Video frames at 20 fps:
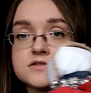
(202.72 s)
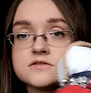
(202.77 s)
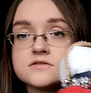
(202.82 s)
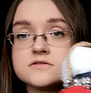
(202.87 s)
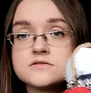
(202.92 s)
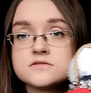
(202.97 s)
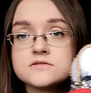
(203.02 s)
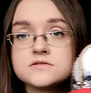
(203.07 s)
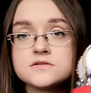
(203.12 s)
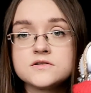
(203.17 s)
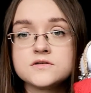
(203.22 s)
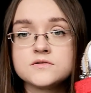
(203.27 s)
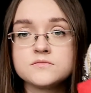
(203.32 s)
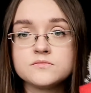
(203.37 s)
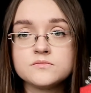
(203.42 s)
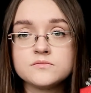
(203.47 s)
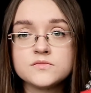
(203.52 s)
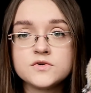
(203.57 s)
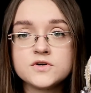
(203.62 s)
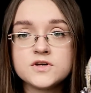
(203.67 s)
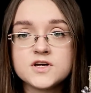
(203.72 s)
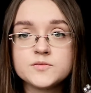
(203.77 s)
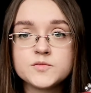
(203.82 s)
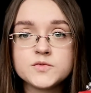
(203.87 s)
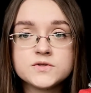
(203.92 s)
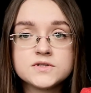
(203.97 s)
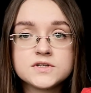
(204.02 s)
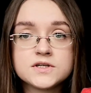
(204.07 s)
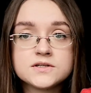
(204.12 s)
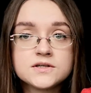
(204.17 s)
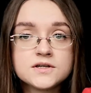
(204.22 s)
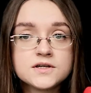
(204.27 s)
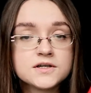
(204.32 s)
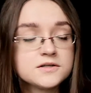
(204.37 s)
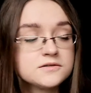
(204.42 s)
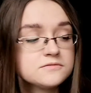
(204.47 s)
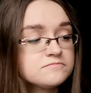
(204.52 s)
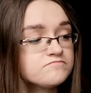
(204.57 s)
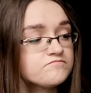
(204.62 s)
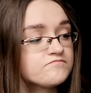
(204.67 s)
jest moja
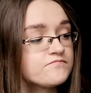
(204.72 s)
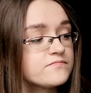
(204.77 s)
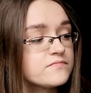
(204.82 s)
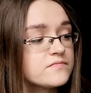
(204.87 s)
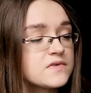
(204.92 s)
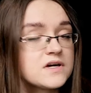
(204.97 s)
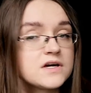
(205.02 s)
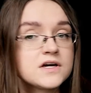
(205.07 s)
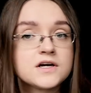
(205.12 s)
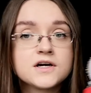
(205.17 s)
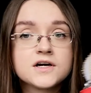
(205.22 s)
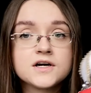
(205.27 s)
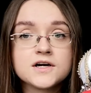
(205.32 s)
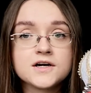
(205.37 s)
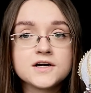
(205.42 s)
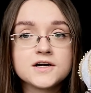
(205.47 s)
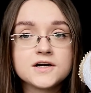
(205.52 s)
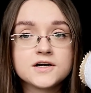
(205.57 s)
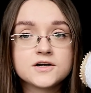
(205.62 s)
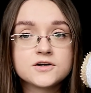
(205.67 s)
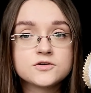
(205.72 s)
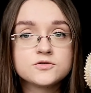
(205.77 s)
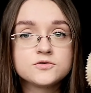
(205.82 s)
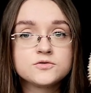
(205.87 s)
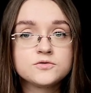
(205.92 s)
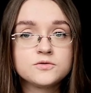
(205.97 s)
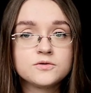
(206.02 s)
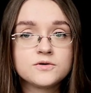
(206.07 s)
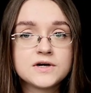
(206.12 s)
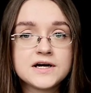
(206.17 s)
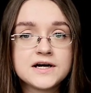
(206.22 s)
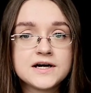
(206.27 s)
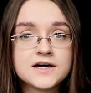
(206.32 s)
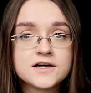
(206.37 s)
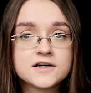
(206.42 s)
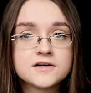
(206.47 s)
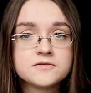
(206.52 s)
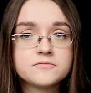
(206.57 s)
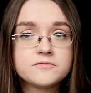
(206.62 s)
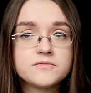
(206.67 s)
motanka,
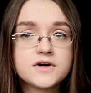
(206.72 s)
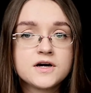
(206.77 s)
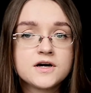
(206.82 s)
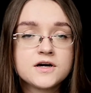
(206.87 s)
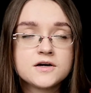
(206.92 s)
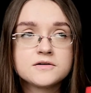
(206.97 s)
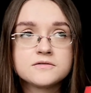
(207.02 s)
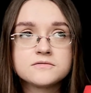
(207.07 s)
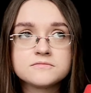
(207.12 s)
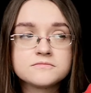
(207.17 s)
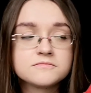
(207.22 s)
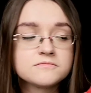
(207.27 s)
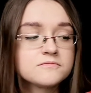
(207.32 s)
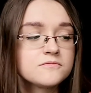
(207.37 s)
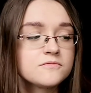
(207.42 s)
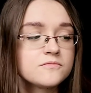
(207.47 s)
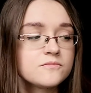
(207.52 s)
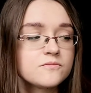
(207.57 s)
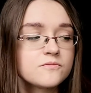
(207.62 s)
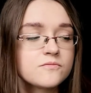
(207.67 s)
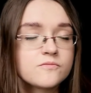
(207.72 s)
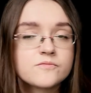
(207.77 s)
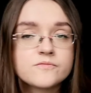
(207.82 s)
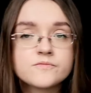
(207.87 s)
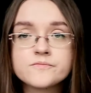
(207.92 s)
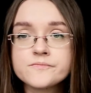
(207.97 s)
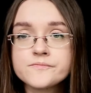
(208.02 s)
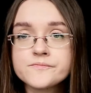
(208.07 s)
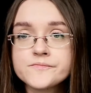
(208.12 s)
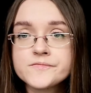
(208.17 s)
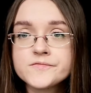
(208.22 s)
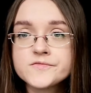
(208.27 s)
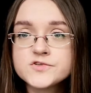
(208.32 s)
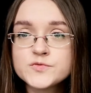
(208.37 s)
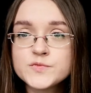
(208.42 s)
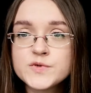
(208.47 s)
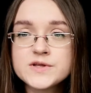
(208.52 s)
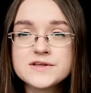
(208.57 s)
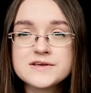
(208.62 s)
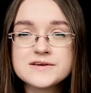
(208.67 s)
która ma,
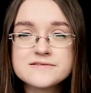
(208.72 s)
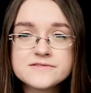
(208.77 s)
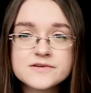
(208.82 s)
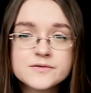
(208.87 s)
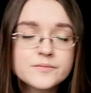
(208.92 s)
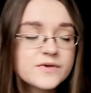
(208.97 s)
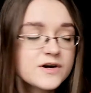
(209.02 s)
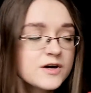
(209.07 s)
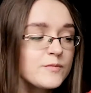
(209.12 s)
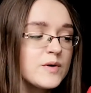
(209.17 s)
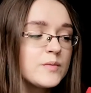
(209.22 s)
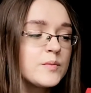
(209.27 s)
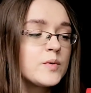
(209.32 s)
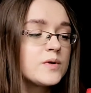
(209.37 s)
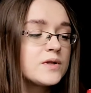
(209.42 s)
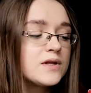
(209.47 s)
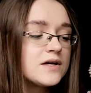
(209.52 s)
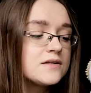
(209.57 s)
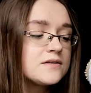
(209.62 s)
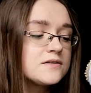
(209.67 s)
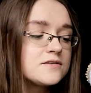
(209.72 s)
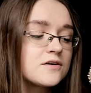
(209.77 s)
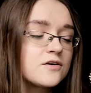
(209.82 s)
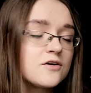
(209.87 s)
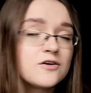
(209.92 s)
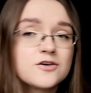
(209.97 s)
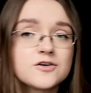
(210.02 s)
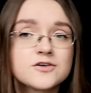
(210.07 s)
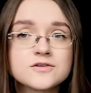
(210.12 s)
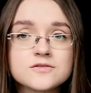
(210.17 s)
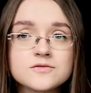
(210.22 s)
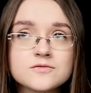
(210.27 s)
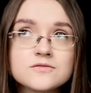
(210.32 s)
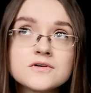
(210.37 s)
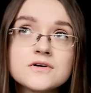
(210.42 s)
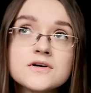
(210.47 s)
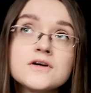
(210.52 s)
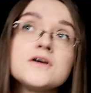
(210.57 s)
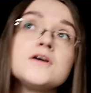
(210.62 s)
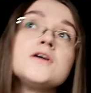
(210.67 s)
w sumie nie wiem, ma chyba ponad rok
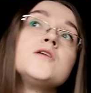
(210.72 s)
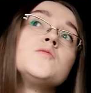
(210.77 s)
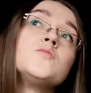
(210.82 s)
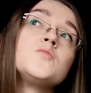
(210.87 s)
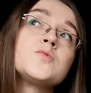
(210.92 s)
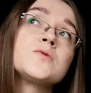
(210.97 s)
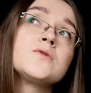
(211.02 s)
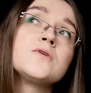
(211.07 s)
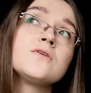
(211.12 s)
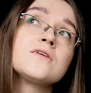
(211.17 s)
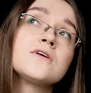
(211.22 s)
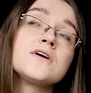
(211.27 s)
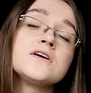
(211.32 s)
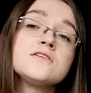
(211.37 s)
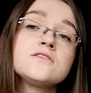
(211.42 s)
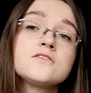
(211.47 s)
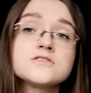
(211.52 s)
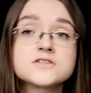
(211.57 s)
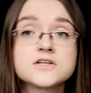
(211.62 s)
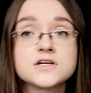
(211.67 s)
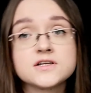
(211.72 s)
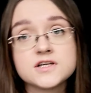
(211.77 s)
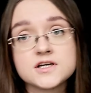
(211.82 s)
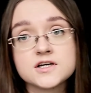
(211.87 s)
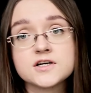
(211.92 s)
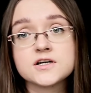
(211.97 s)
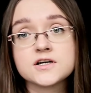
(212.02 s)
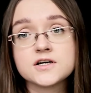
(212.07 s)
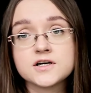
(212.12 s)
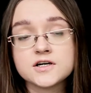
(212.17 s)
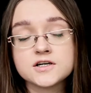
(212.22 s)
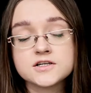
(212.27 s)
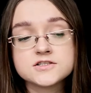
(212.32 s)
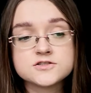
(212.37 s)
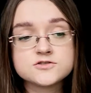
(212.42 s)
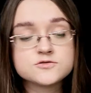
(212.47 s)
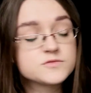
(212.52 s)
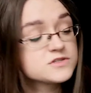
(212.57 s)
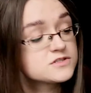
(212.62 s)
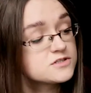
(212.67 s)
półtorej. Troszkę jednak e,
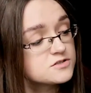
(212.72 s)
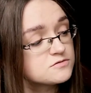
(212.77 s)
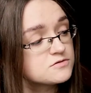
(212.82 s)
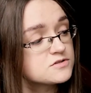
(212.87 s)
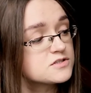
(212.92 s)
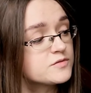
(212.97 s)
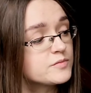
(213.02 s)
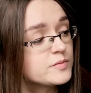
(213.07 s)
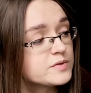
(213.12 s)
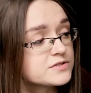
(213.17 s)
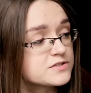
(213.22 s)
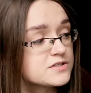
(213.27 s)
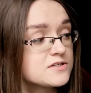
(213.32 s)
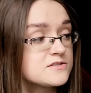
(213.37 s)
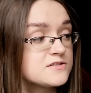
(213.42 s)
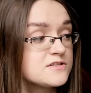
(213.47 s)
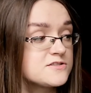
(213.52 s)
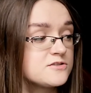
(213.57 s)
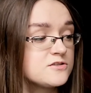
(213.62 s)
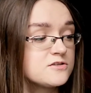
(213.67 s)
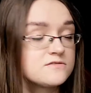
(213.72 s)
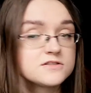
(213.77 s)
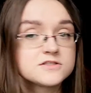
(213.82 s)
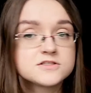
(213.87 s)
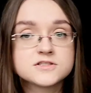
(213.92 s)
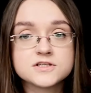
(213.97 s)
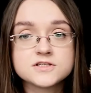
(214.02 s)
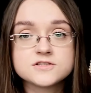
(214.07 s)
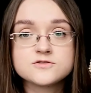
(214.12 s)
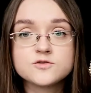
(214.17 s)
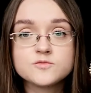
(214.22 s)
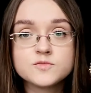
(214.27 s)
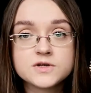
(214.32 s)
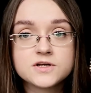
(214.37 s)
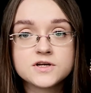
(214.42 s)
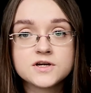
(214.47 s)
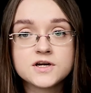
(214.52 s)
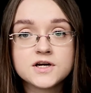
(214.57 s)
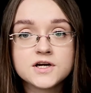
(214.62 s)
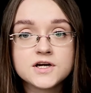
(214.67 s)
czasu nie zeszło, żeby się zdecydować na
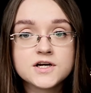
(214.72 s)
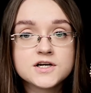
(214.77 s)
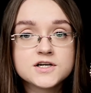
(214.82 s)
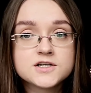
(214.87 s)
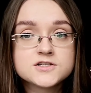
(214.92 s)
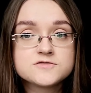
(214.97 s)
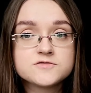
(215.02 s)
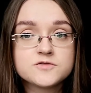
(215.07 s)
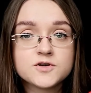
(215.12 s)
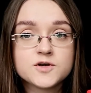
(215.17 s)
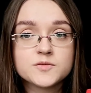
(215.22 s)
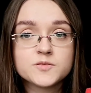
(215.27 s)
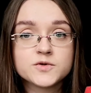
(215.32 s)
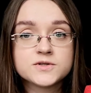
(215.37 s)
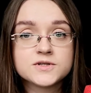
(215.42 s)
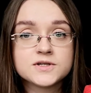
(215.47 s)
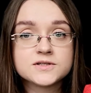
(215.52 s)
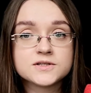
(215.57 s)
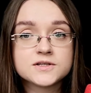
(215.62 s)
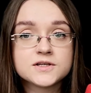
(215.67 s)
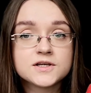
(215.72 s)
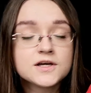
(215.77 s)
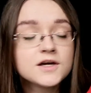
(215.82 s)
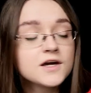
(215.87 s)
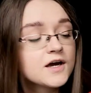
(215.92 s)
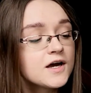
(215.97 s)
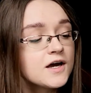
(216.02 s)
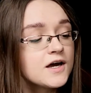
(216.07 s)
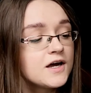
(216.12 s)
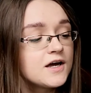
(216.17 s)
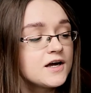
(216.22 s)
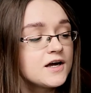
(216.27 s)
zrobienie swojej motanki.